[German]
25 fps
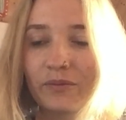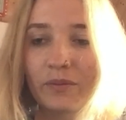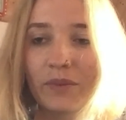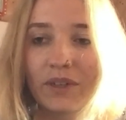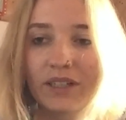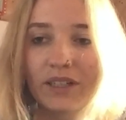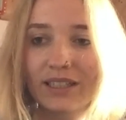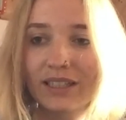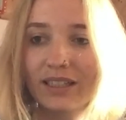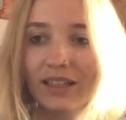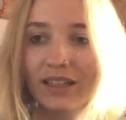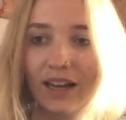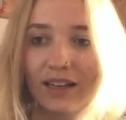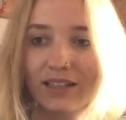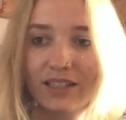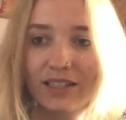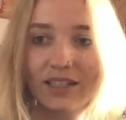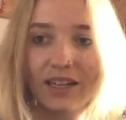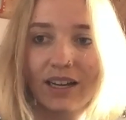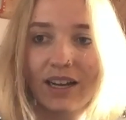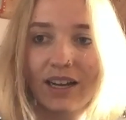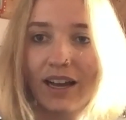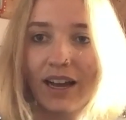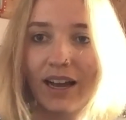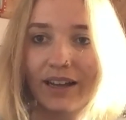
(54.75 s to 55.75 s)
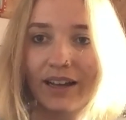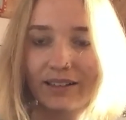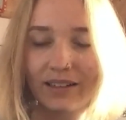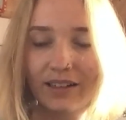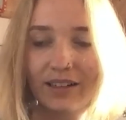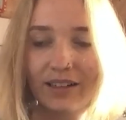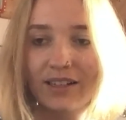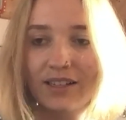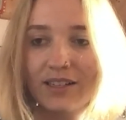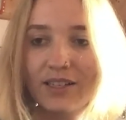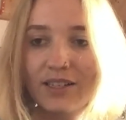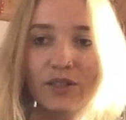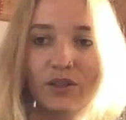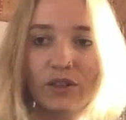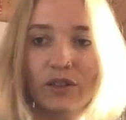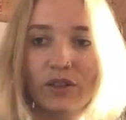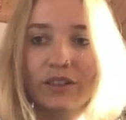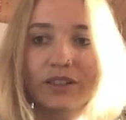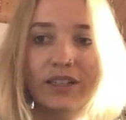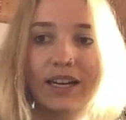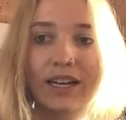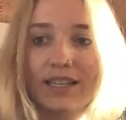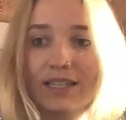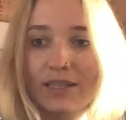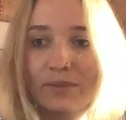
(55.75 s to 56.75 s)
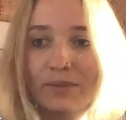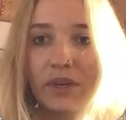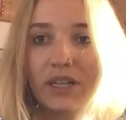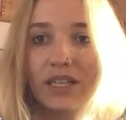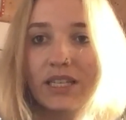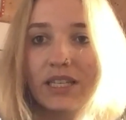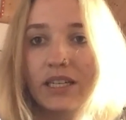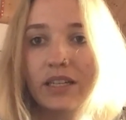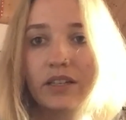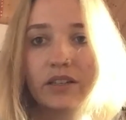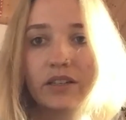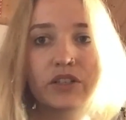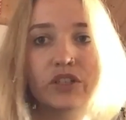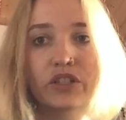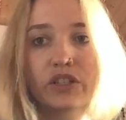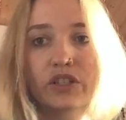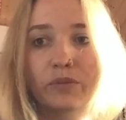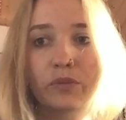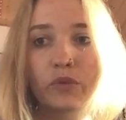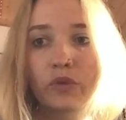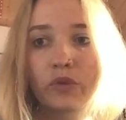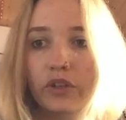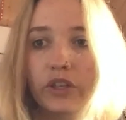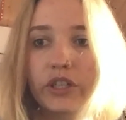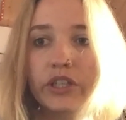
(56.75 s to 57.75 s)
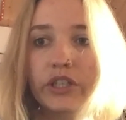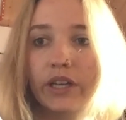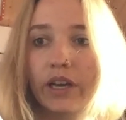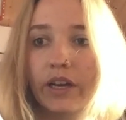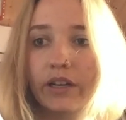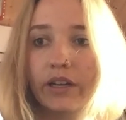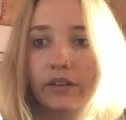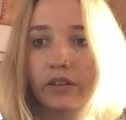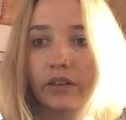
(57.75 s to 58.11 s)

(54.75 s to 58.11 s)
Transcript: Man hat ja als äh, Kassenpatient nicht die Möglichkeit,